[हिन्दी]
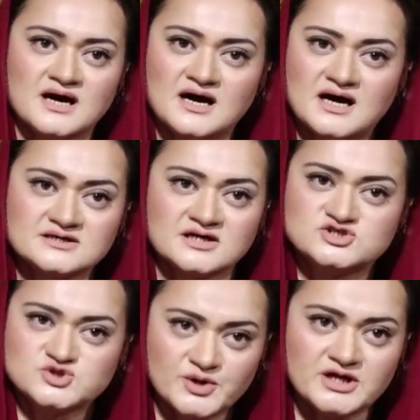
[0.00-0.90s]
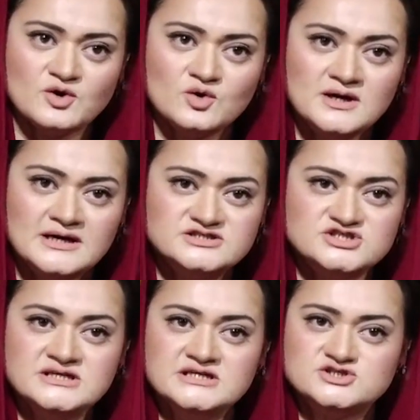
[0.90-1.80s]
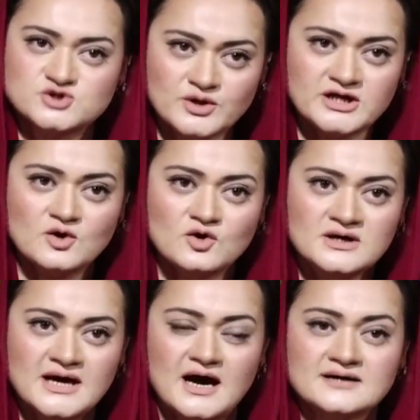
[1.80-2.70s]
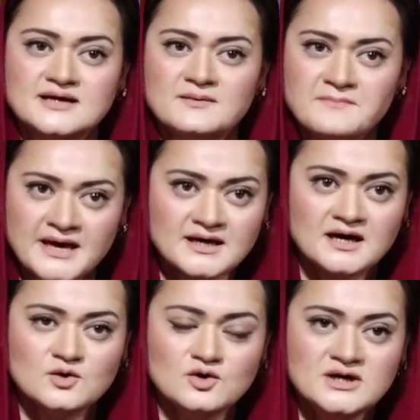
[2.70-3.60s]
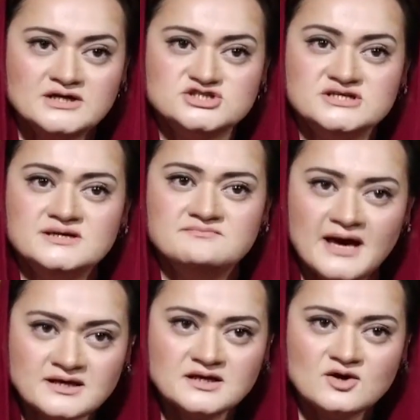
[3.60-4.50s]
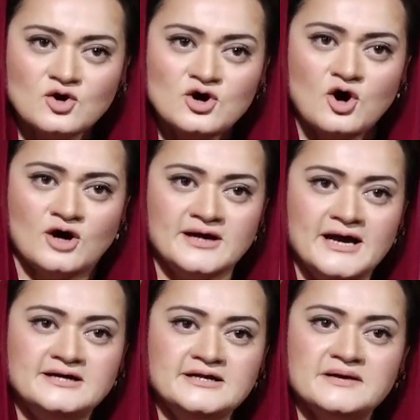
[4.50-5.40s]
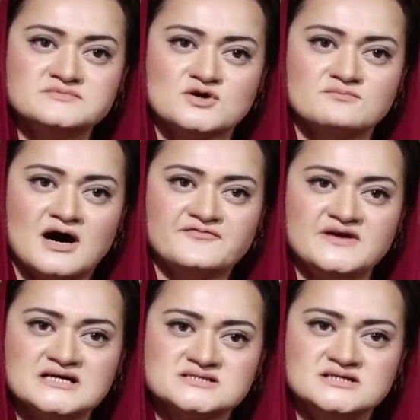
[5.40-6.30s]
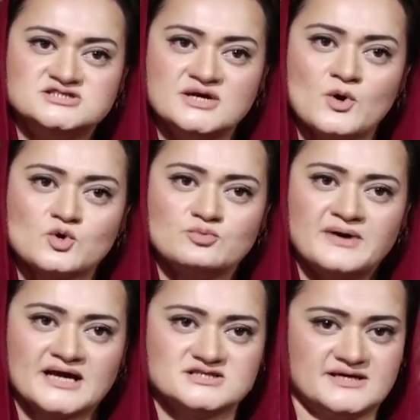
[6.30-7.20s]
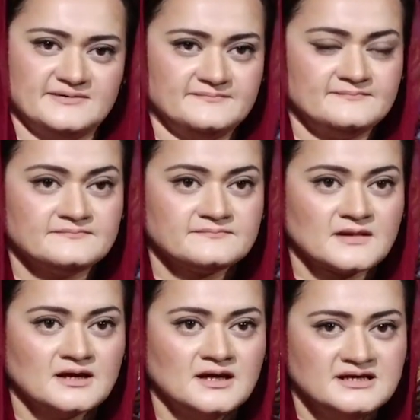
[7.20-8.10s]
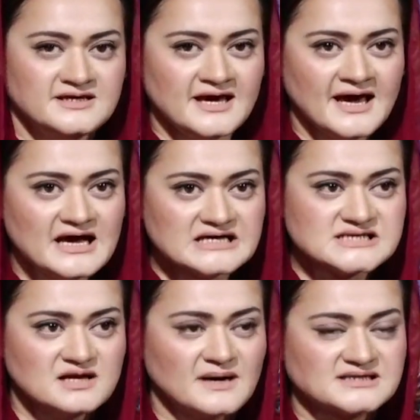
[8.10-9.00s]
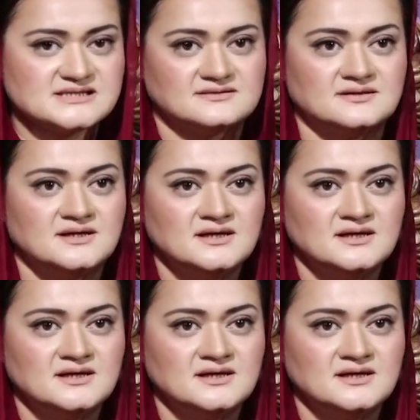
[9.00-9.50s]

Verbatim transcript: का आटा चोरी हो चीनी चोरी हो आटा महंगा हो चीनी महंगी हो और ए टी एम्स और माफियाज की जेबों को भरा जाए ये है असल मकसद